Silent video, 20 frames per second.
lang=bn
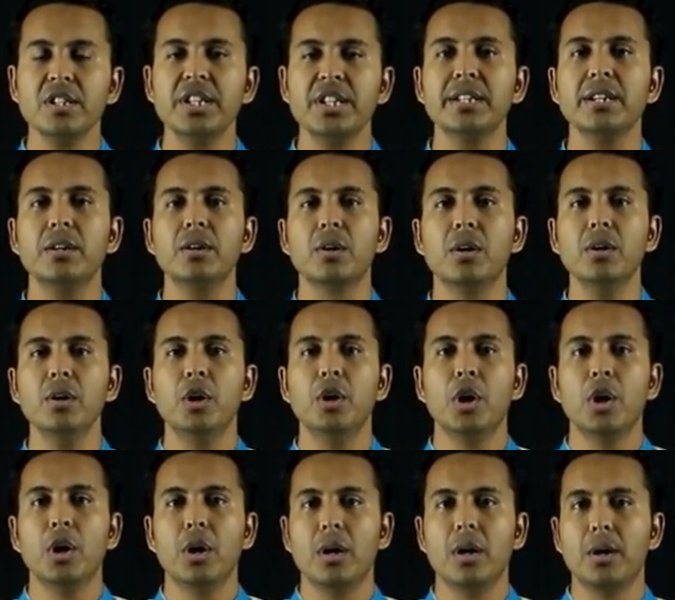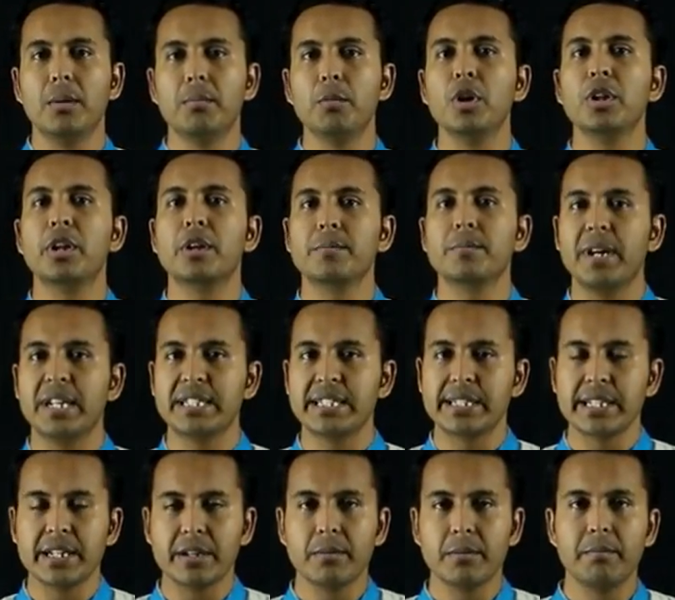সেটা হলো মূলধন
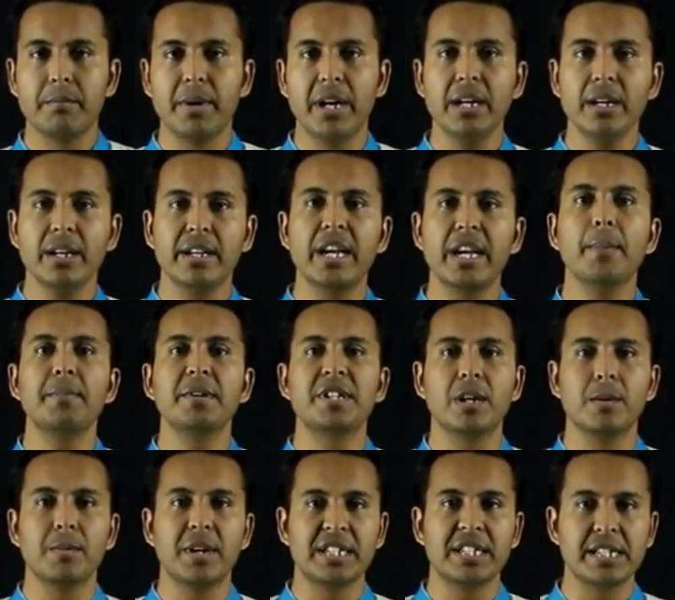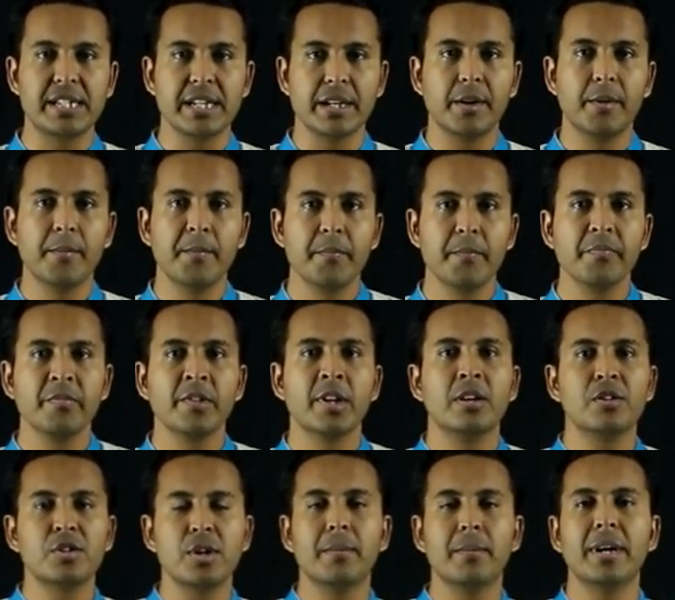বাজেটিং বা ক্যাপিটাল বাজেটিং
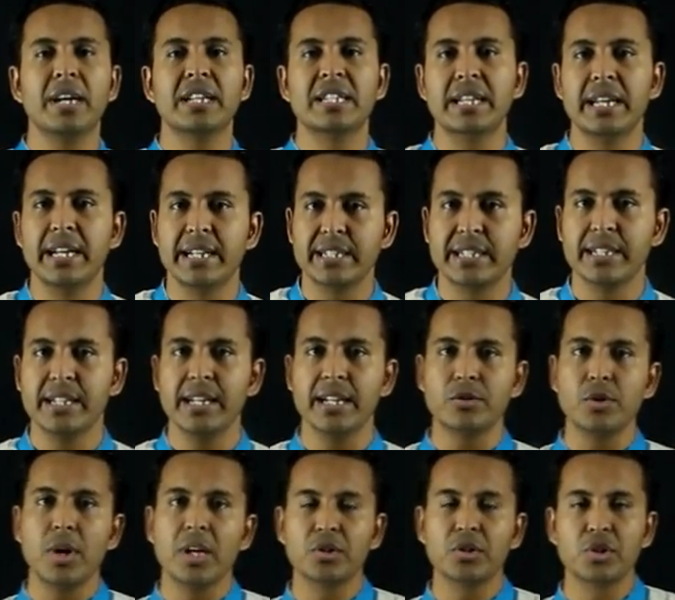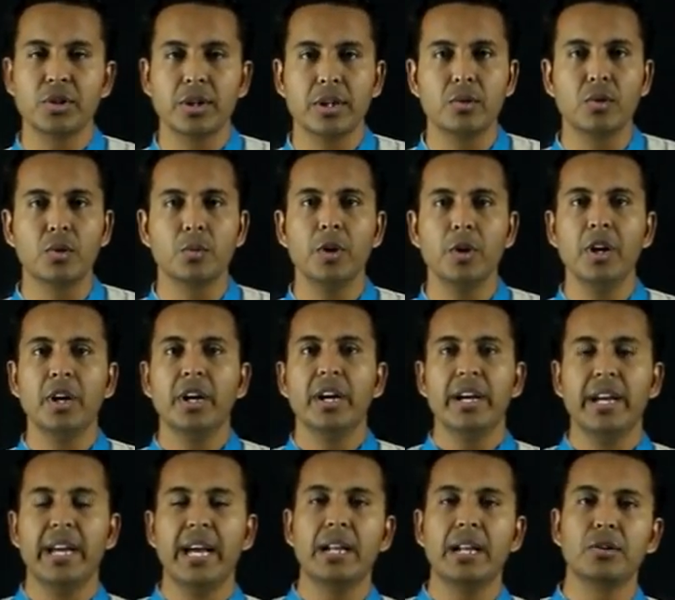সো আমরা আজকে এটা নিয়ে একটু আলোচনা করব
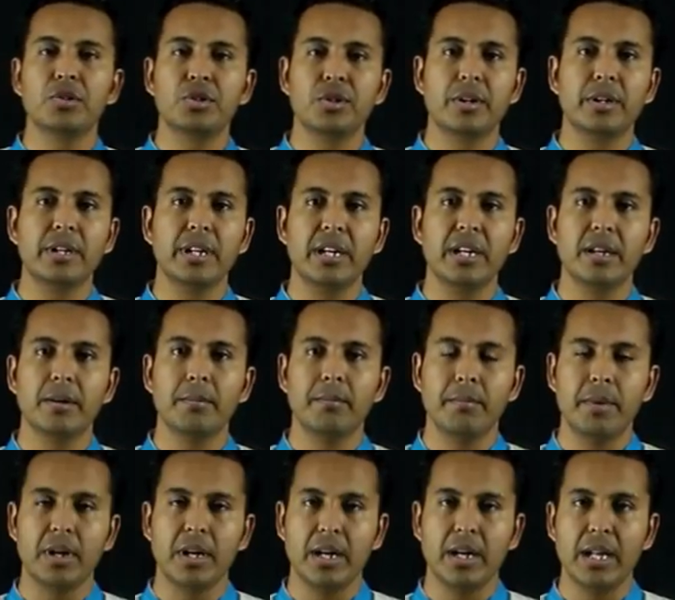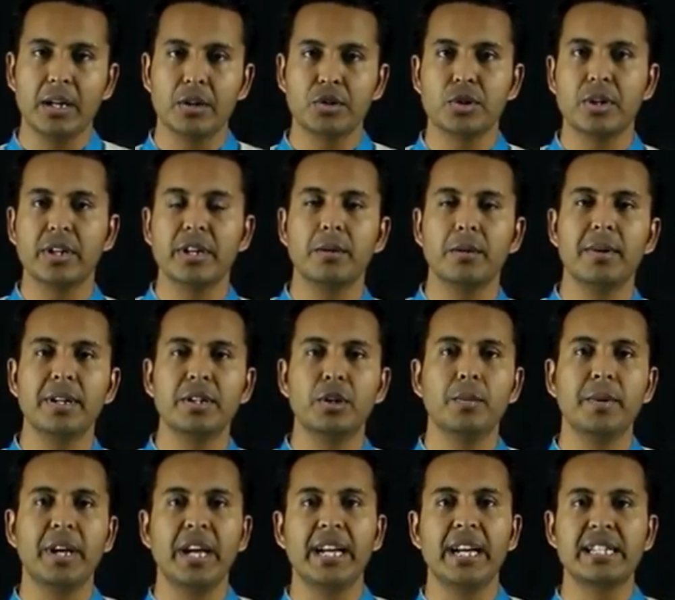এই আলোচনাটার আলোচনাটার
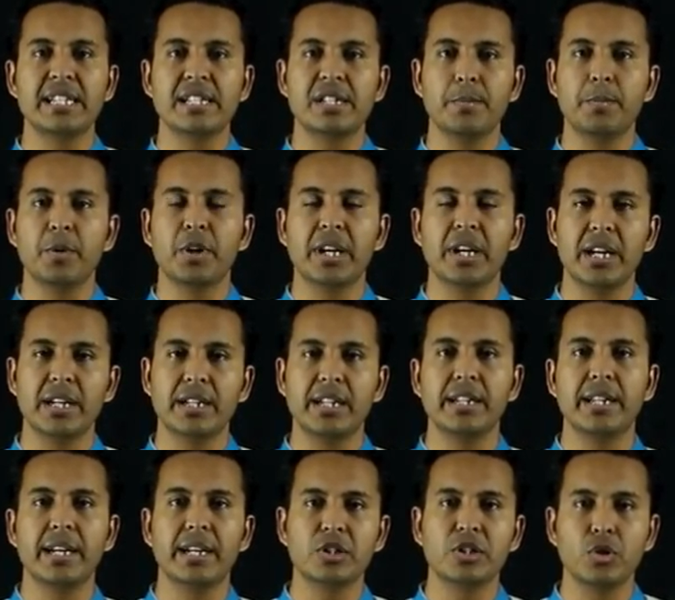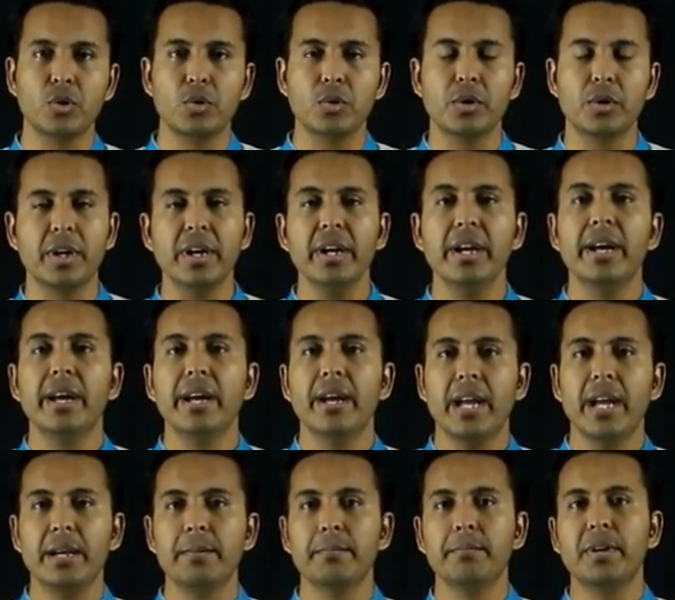মাধ্যমে এইচএসসি e পরীক্ষার্থী থেকে শুরু করে
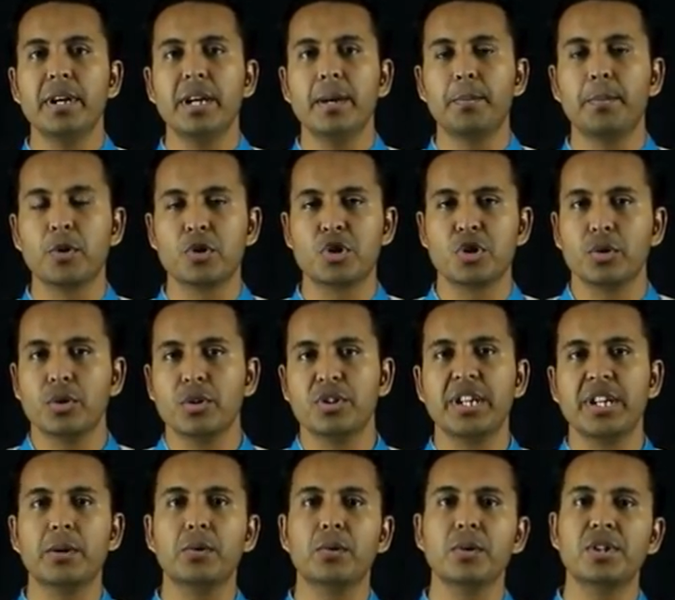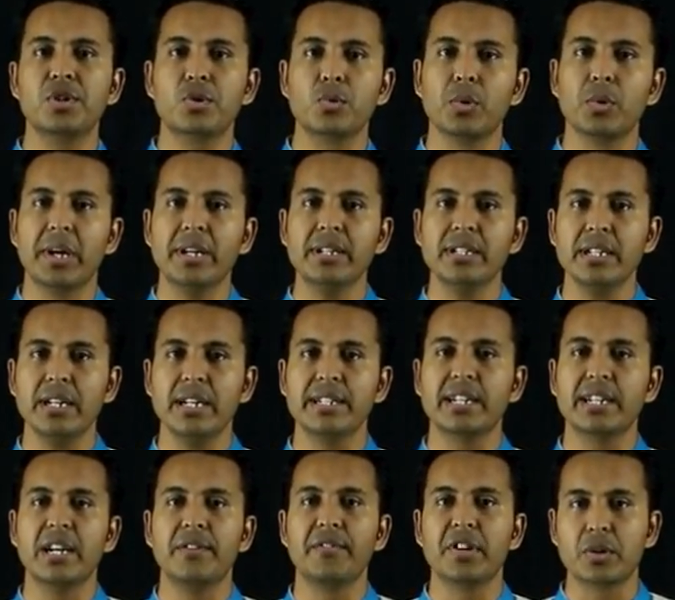এম পর্যন্ত যে কোনো স্টুডেন্ট
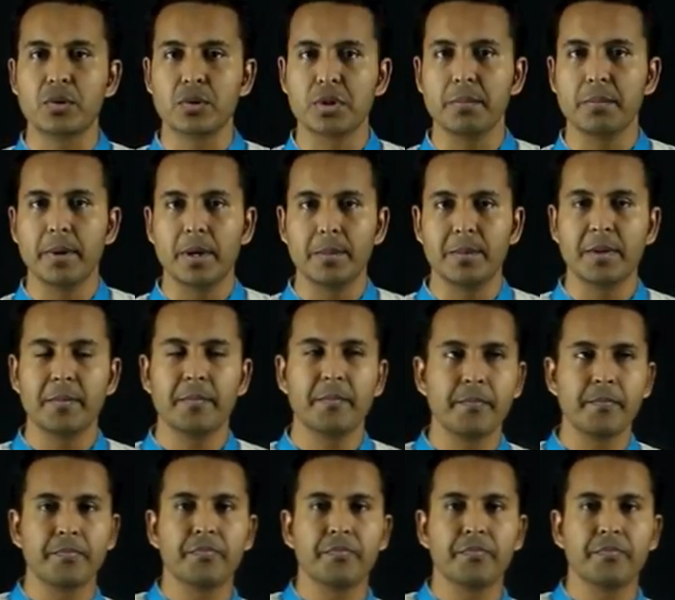এটা কভার করতে পারবেন